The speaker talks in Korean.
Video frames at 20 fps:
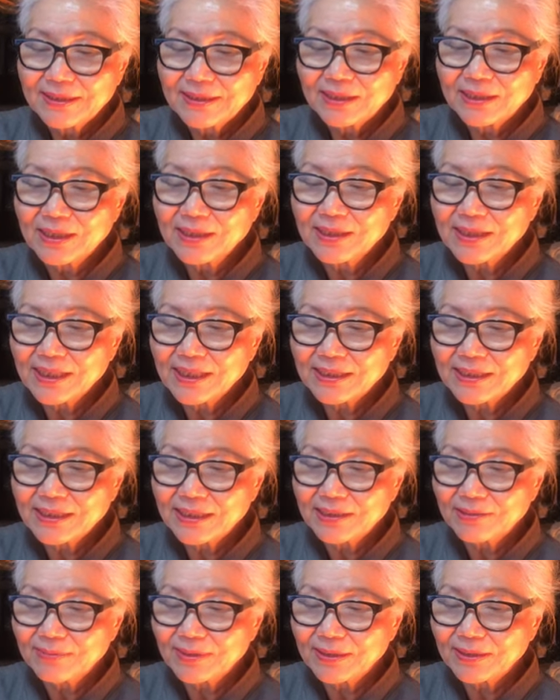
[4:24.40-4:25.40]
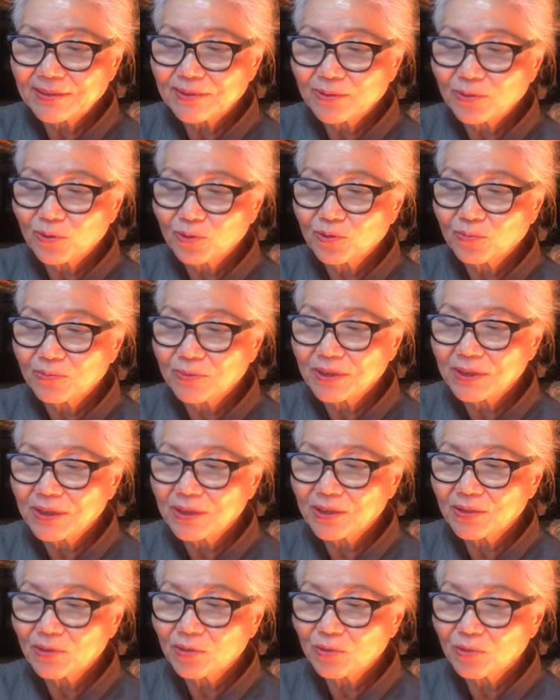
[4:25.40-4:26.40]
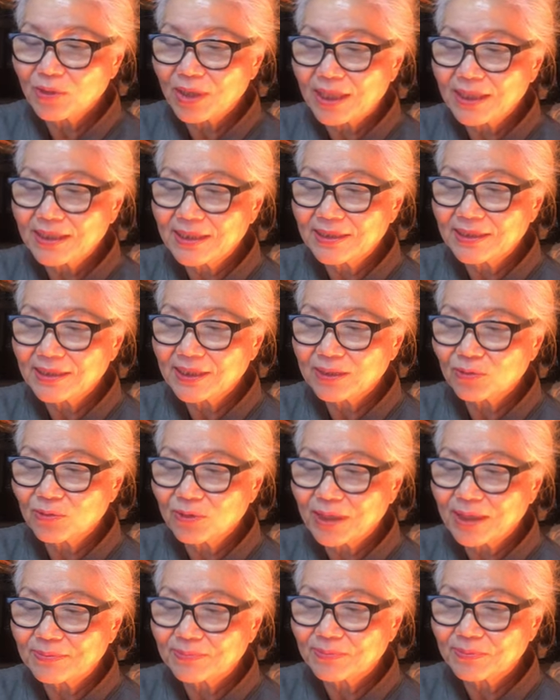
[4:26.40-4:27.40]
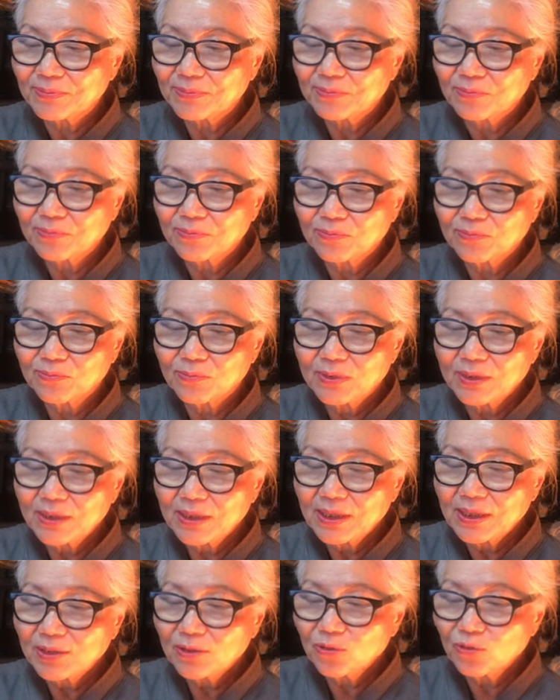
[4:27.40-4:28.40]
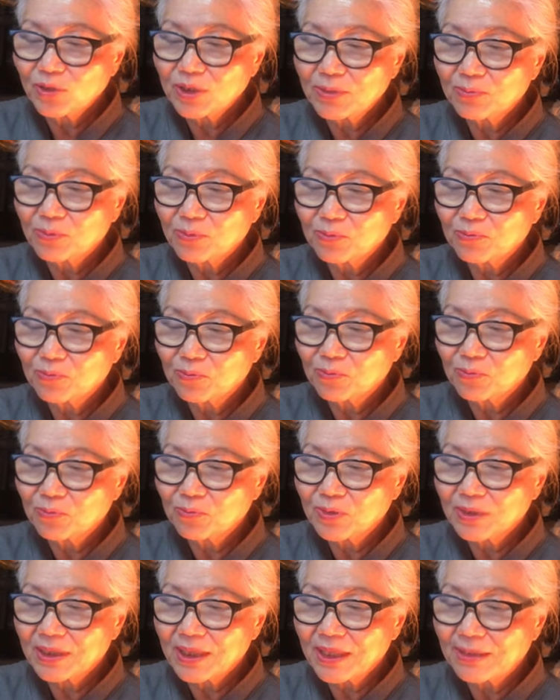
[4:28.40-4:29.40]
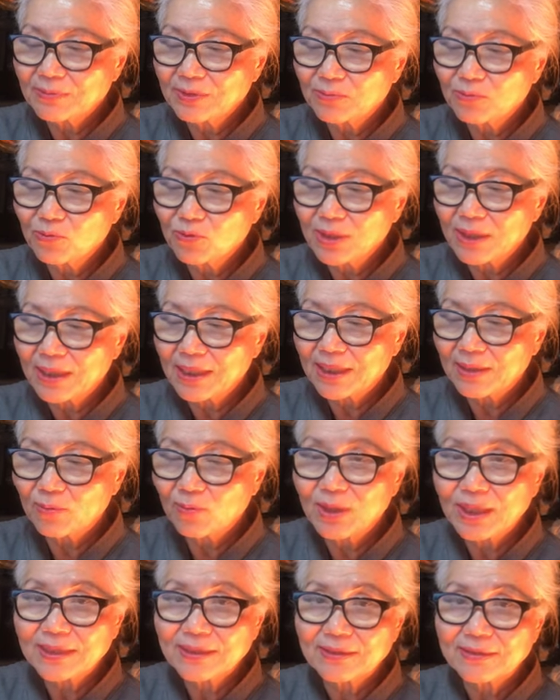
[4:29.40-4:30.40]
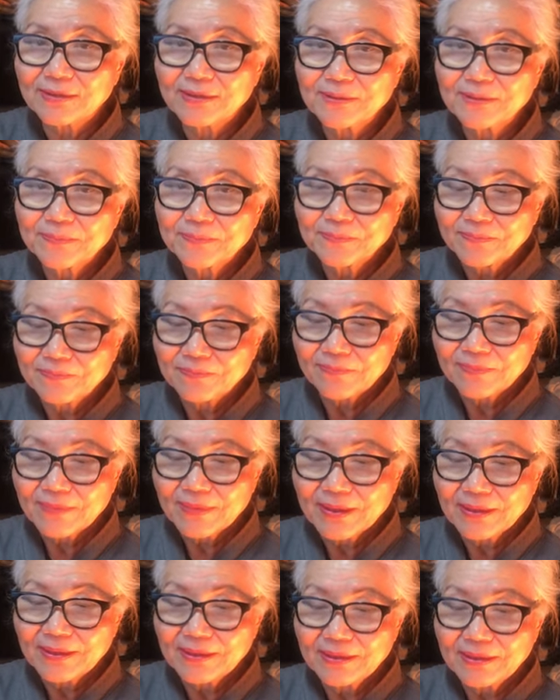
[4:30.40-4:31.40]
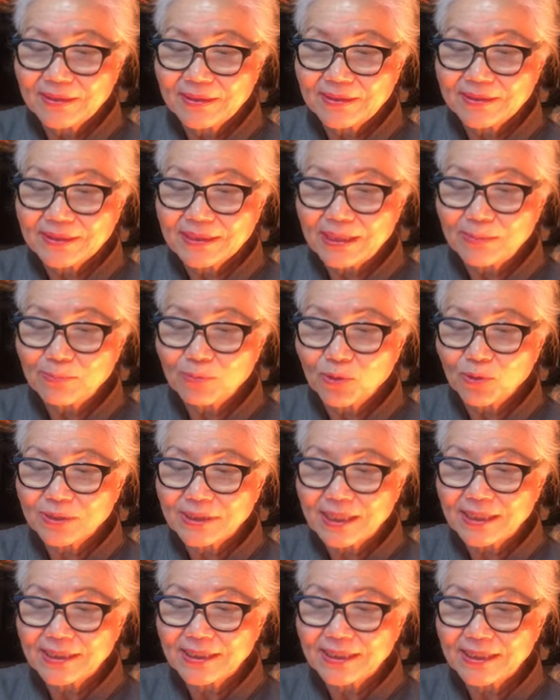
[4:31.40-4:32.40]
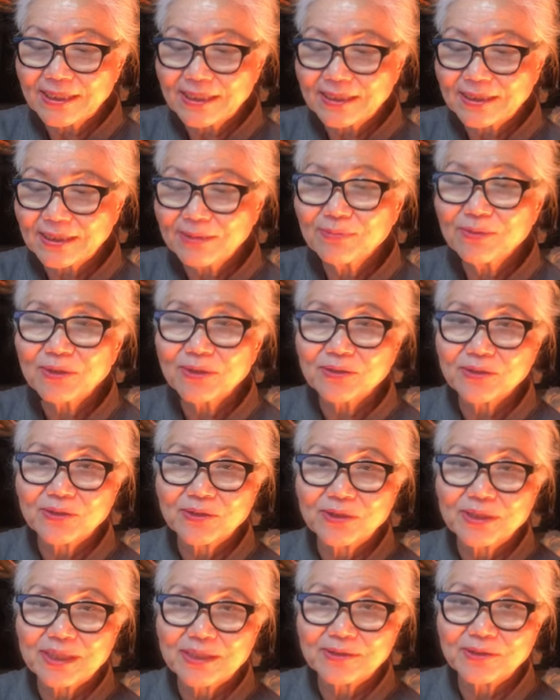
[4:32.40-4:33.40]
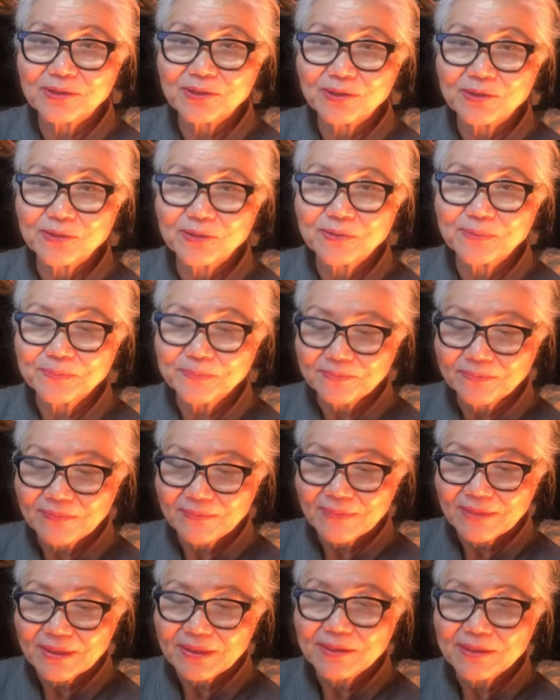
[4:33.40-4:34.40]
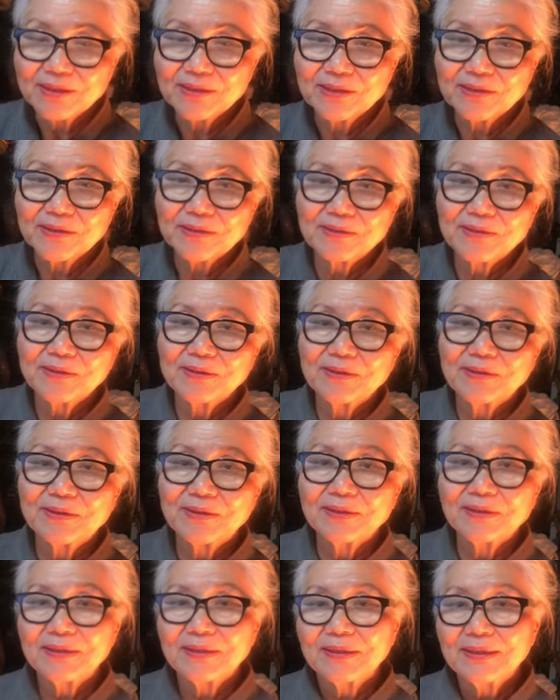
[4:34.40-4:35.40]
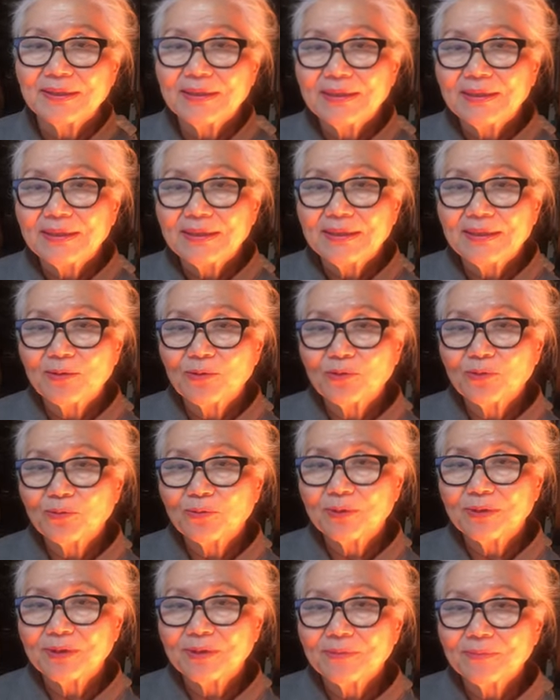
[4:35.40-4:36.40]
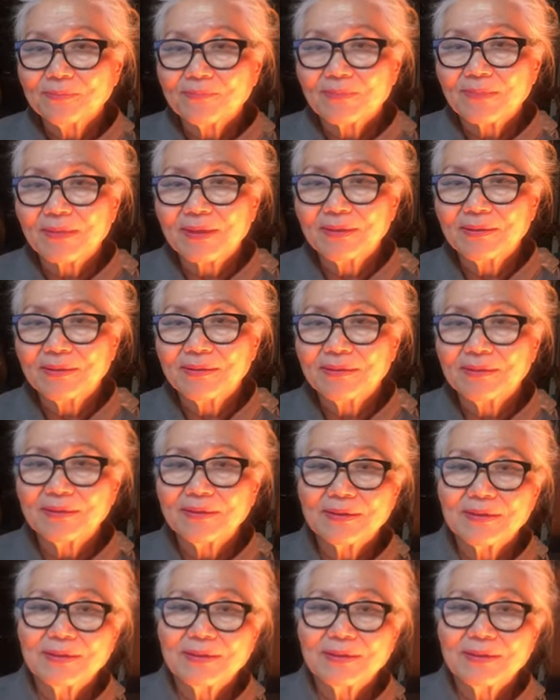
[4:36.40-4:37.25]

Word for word: 건강식이지만 요즘 이런 유 과일 채소값 음, 유제품 값이 물가가 올라서 어, 잘 먹고 살기가 힘들어졌다는 거죠. 그래서 어, 요즘은 어,